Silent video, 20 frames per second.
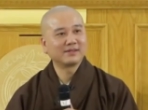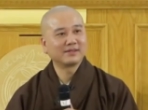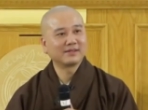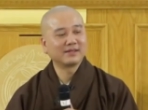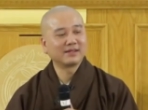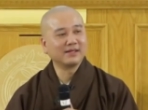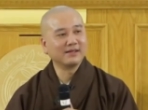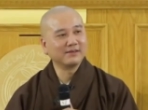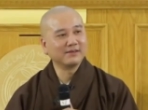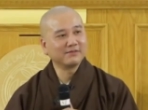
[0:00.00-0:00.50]

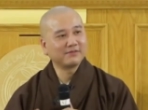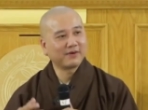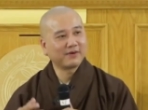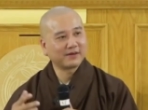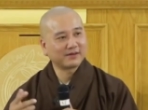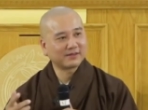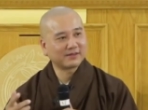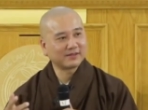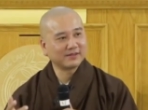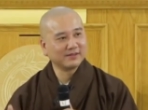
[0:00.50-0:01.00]
thỉnh
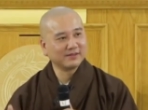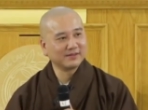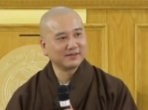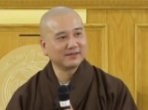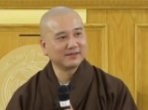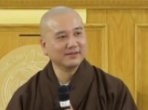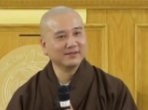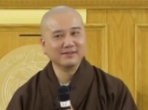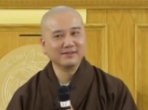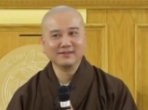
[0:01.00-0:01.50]
Phật
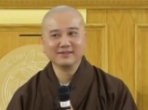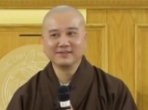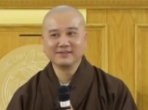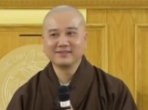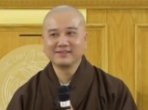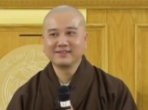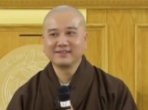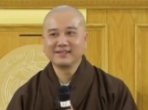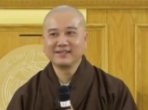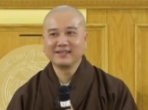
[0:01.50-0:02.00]
thượng đường,
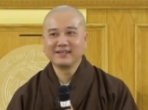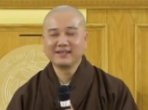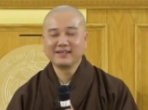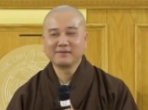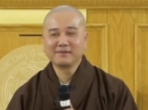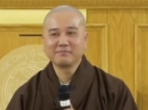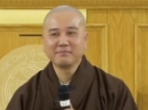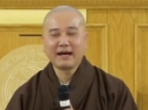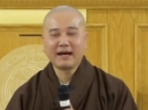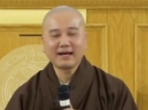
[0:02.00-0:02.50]

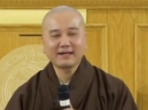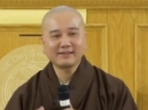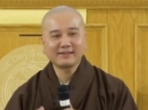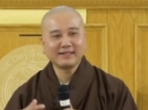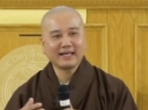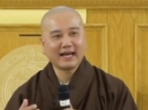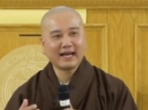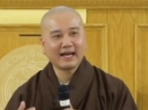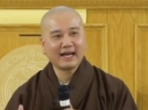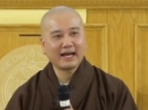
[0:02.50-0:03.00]
bát
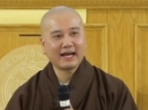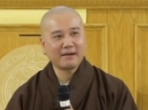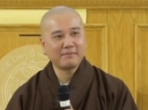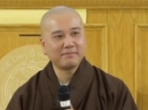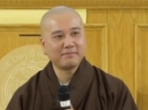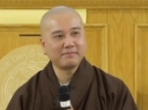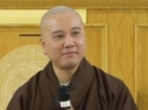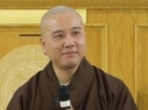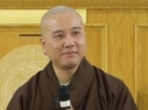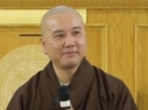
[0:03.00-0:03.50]
nhã âm
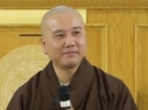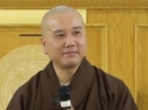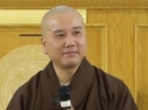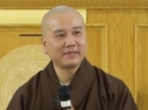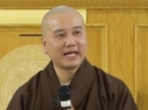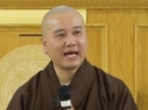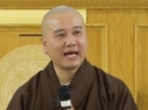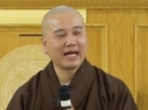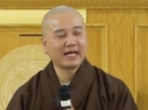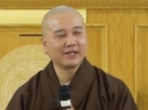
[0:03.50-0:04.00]

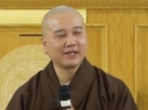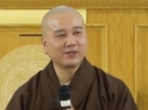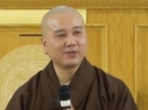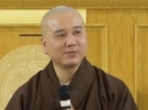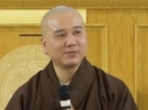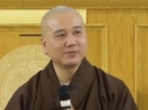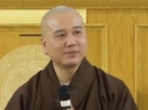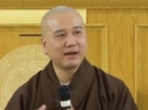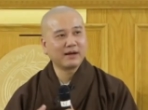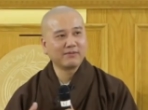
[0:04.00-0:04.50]
đại
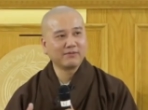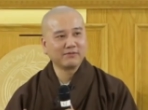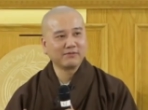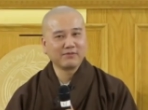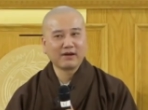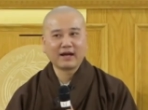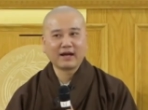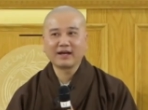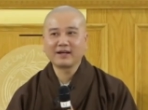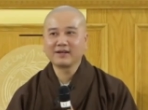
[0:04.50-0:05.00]
chúng
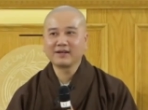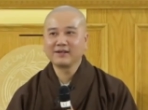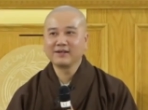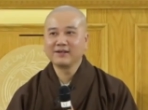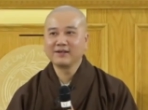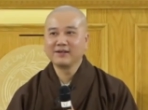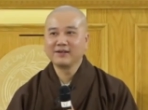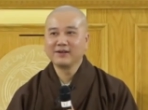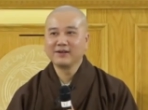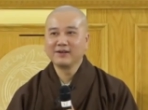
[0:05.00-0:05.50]
đồng văn,
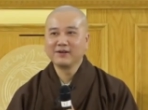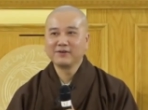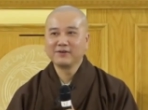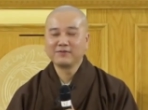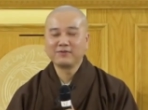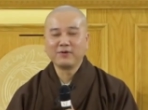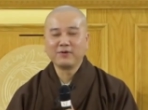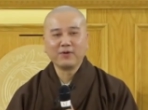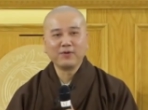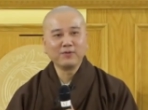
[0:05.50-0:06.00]

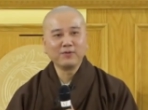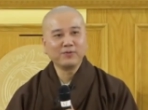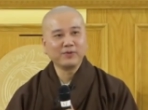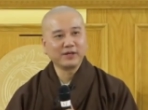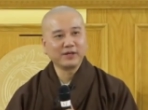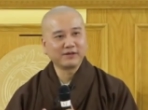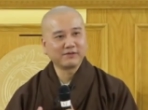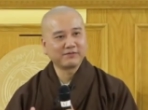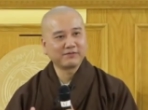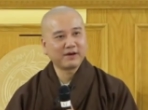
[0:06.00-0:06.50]
phổ
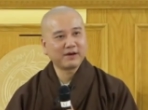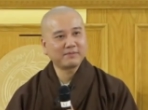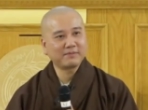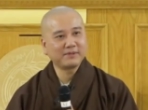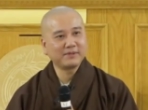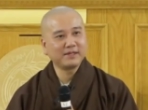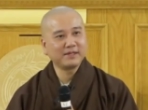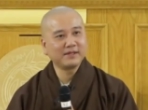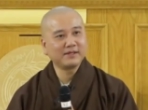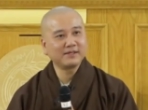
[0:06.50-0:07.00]
nguyện
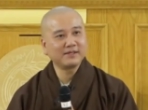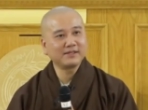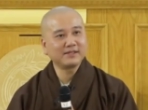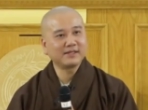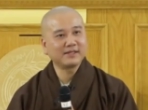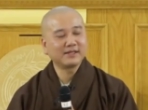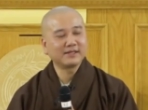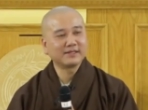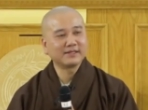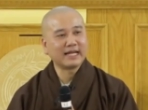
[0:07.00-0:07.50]
pháp giới
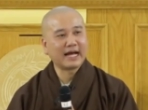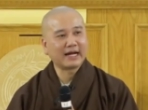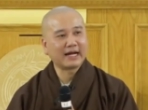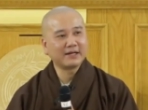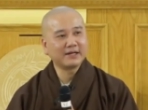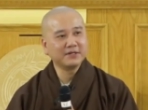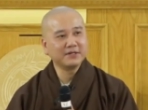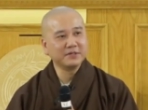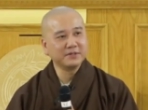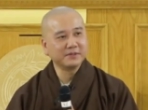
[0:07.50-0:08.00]

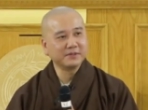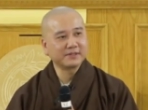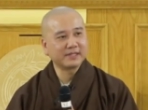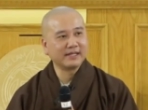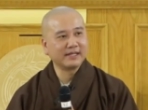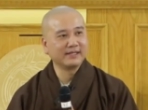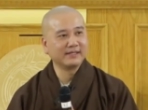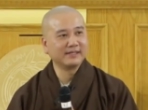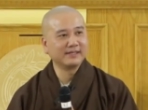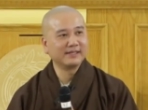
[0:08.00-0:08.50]
đẳng hữu
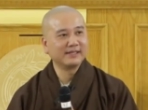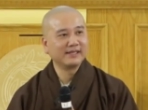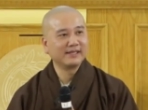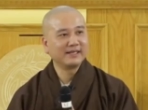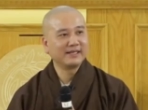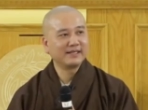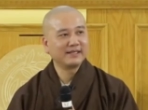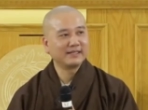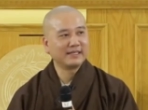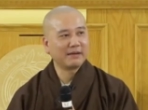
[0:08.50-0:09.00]
tình,
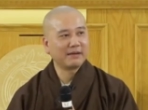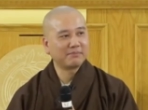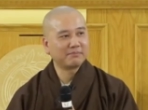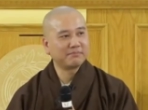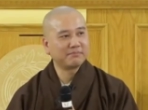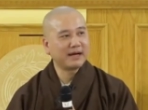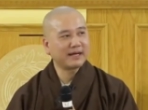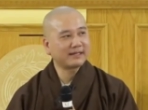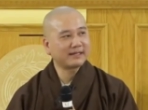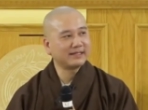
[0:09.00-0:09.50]

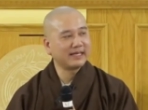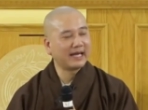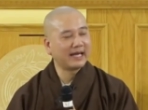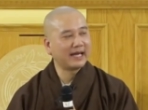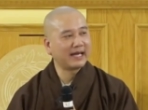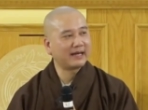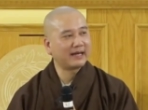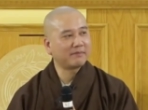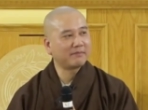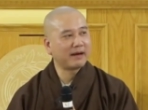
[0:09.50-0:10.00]
nhập bát
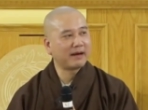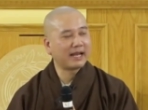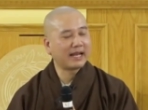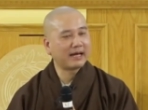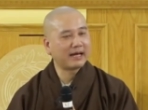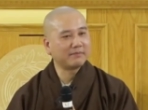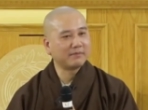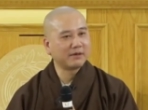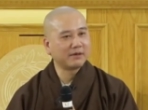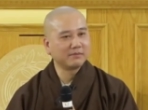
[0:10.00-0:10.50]
nhã ba
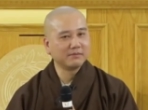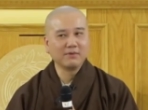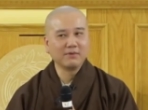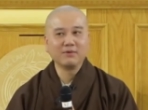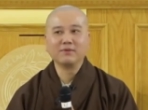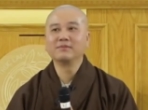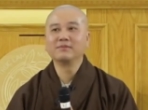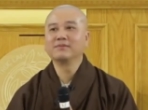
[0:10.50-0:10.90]
la mật môn.